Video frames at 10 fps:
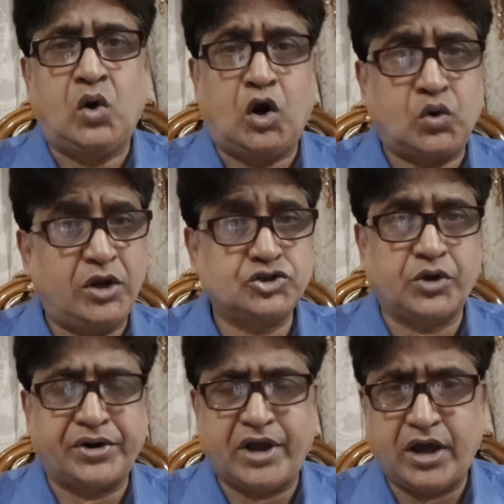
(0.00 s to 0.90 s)
ঘটনা
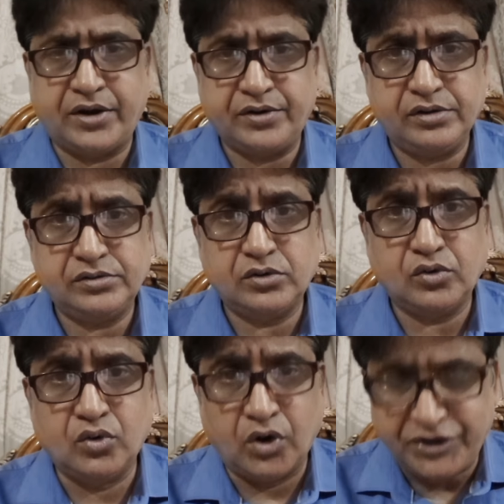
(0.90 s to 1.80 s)
সরকার
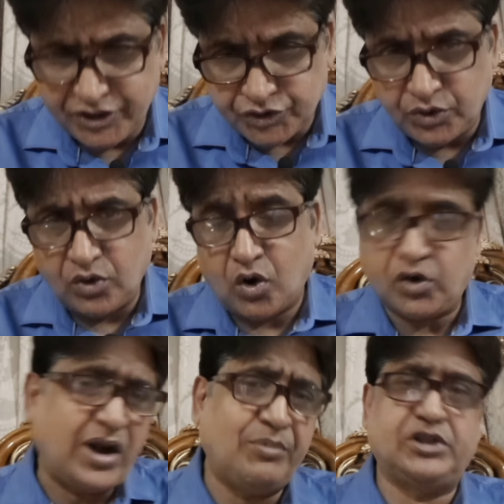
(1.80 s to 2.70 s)
ঘটিয়েছিল
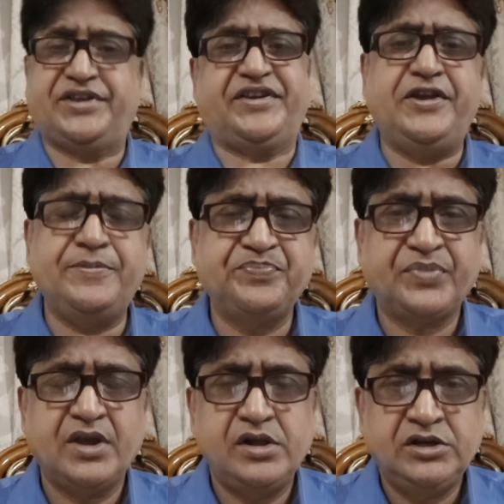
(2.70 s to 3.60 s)
ঘটনা বলতে কি
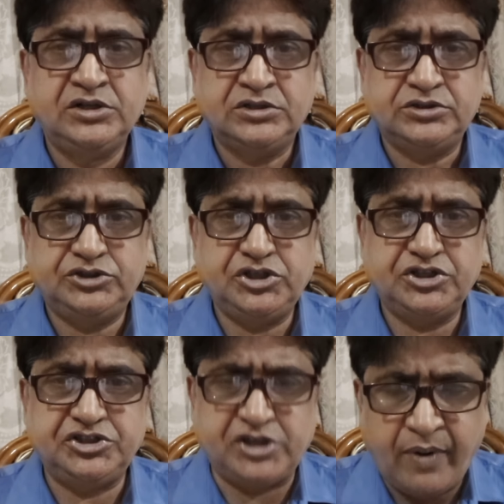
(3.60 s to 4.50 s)
যে
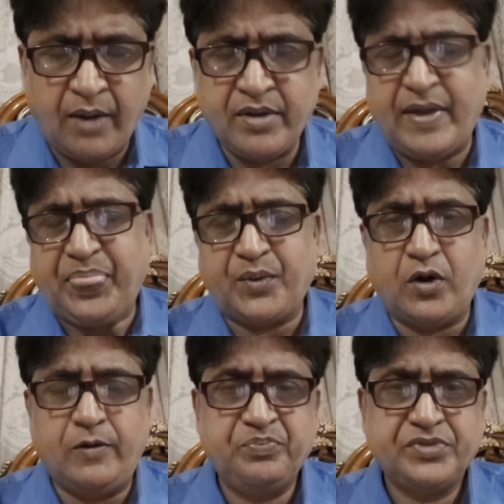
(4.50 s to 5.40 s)
যেভাবে মাত্র
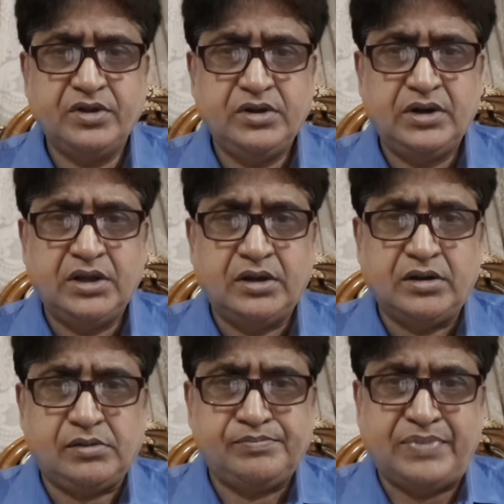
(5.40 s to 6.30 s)

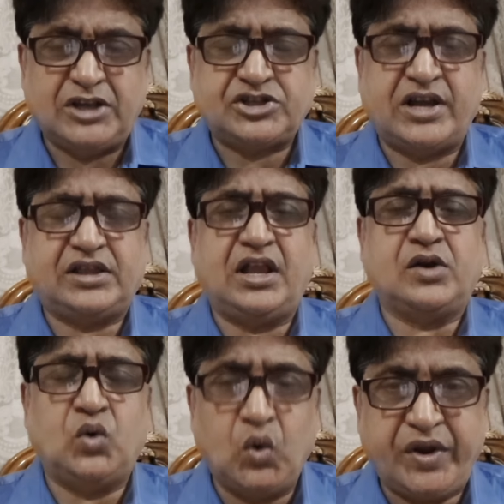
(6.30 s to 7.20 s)
পাঁচ সাত
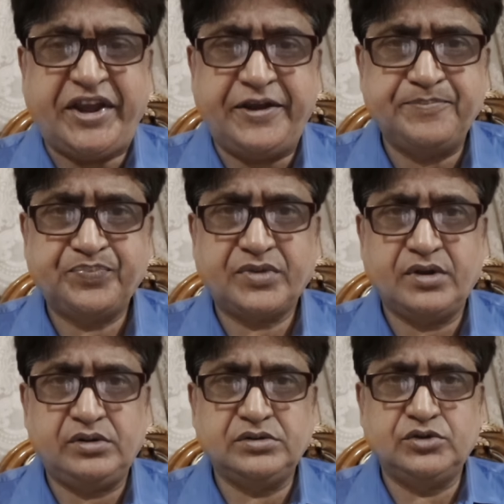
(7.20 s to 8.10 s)
লাখ লোককে
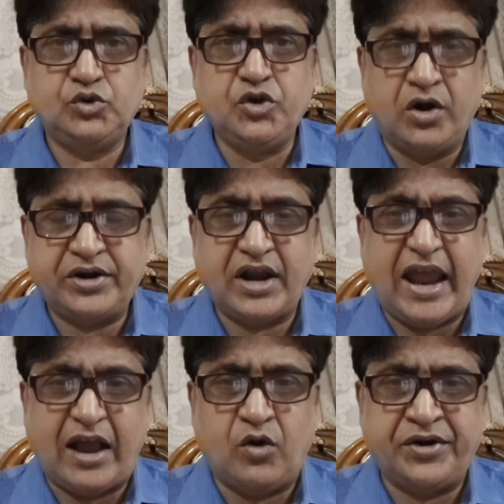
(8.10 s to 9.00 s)
দুই ঘন্টা
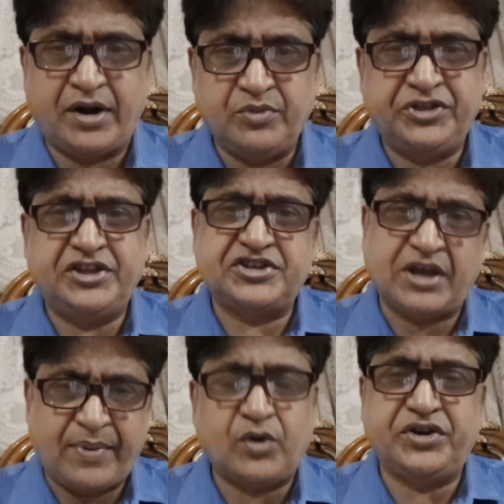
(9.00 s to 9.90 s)
এক ঘন্টার মধ্যে
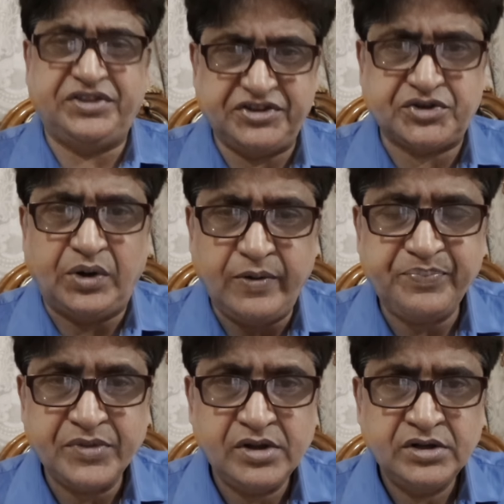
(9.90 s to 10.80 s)
সাফা করে দিয়েছিল
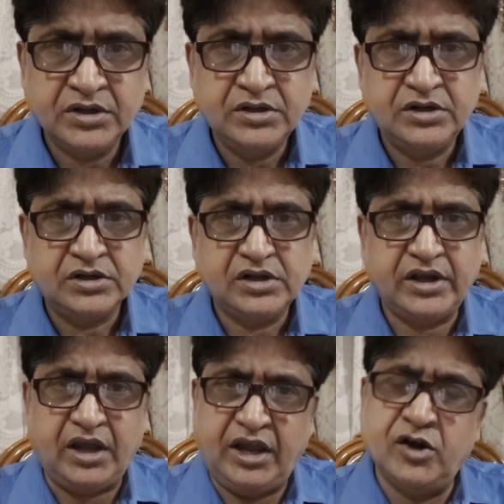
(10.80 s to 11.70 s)

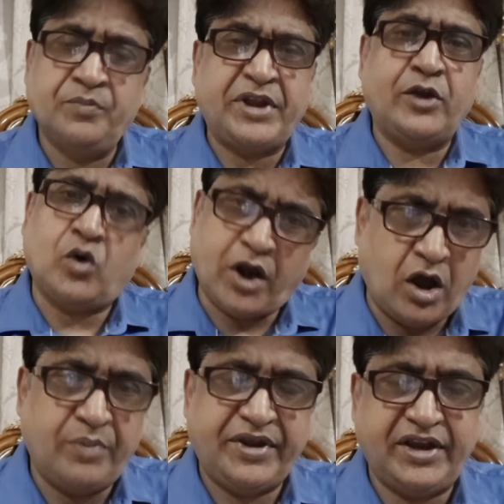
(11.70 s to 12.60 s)
এরমটাই করা
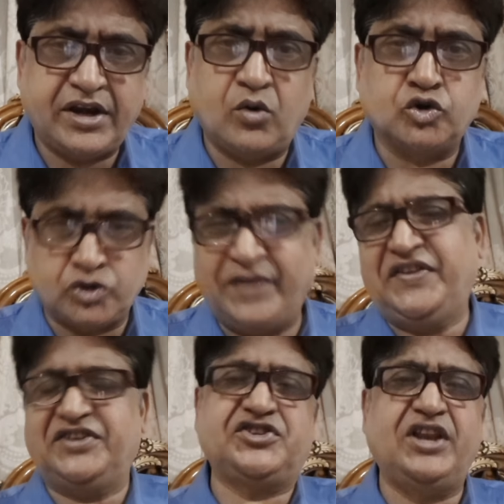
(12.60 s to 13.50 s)
হবে এটা ঘোষণা
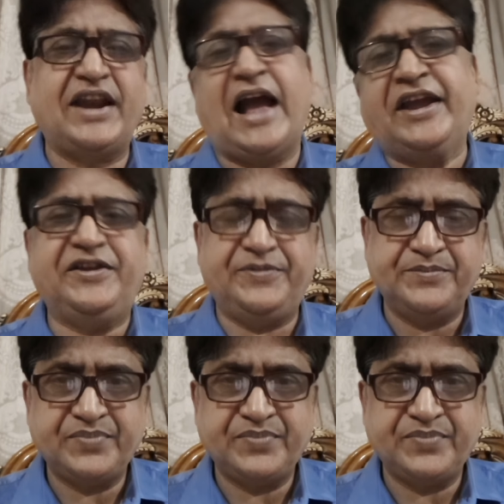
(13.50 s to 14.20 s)
দিয়েছিলেন আগেই